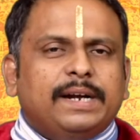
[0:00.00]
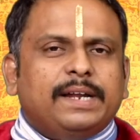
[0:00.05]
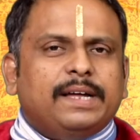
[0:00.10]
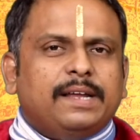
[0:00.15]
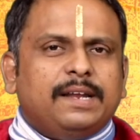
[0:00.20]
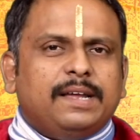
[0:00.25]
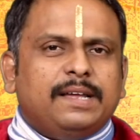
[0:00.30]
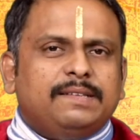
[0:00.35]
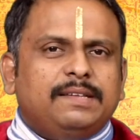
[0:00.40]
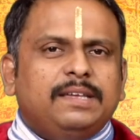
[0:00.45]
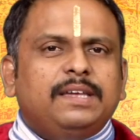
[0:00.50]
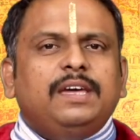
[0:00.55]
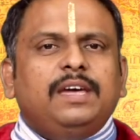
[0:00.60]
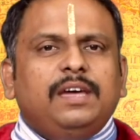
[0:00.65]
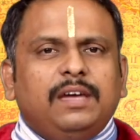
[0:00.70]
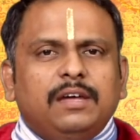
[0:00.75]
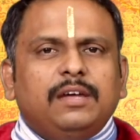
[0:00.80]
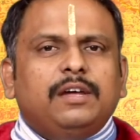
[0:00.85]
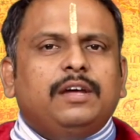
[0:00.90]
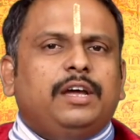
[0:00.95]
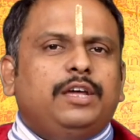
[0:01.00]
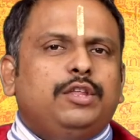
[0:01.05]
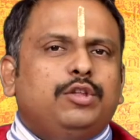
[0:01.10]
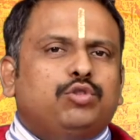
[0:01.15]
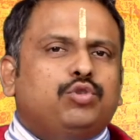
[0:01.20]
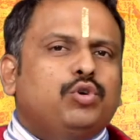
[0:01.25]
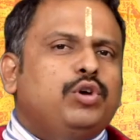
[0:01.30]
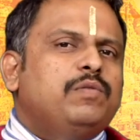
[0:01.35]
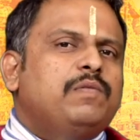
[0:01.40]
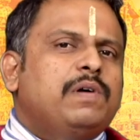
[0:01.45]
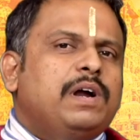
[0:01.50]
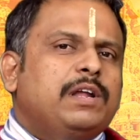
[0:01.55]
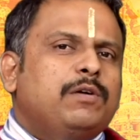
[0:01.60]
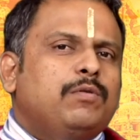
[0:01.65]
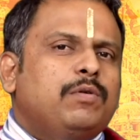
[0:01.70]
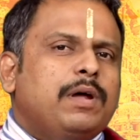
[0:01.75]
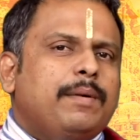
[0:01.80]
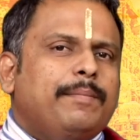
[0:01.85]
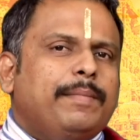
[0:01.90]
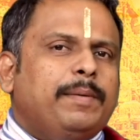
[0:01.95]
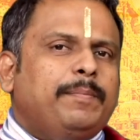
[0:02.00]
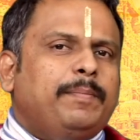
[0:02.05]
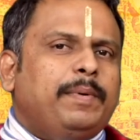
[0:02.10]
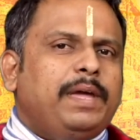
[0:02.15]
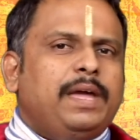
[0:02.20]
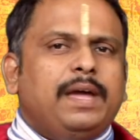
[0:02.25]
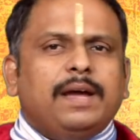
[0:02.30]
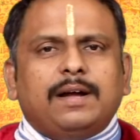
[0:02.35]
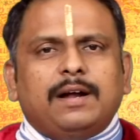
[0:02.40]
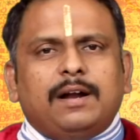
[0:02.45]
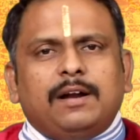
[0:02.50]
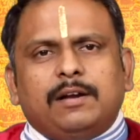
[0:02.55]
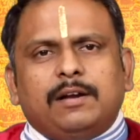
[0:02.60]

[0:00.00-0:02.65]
கடகராசிக்கு இது தொய்வான ஒரு அமைப்பையே